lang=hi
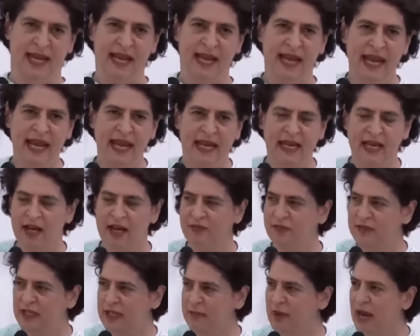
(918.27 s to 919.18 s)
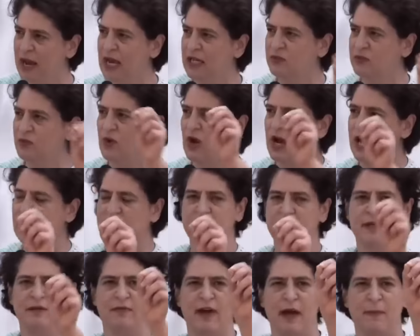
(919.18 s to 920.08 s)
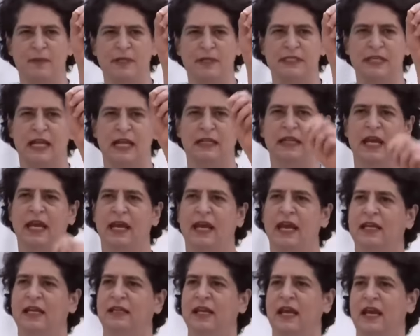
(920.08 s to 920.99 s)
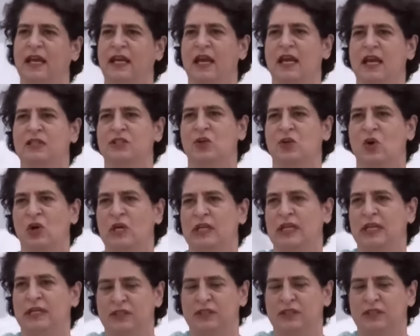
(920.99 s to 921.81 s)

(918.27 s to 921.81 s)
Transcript: एक हफ्ते बाद वो आदमी वापस जाता है कहता है केस खोल दी